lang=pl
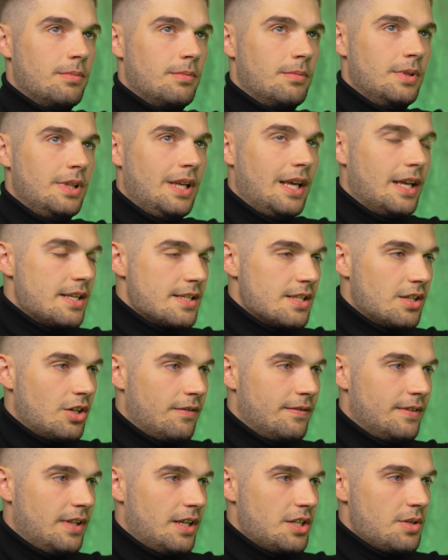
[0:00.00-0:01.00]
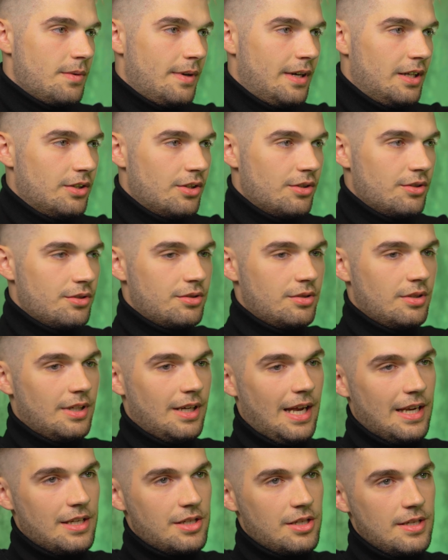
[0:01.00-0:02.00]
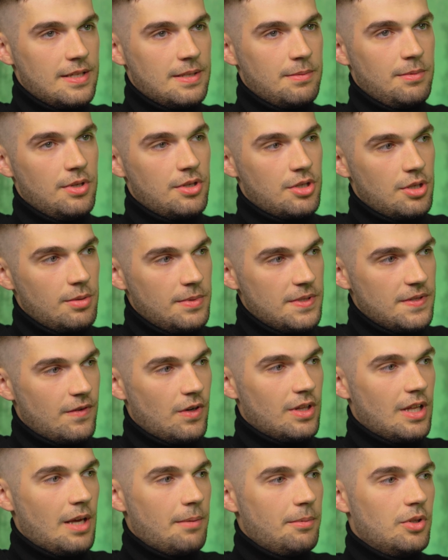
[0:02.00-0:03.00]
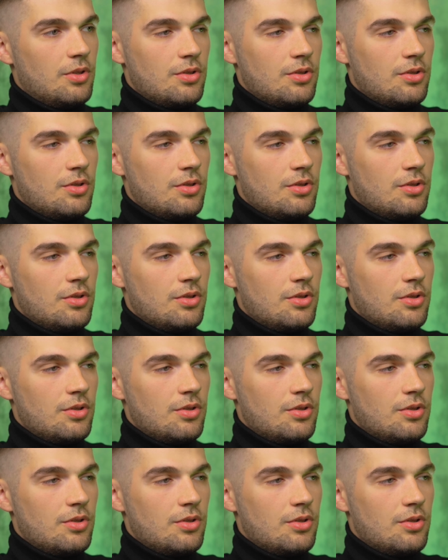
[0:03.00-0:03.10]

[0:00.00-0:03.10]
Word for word: mniej ryzykowna działalność, raczej z mniejszymi zwrotami.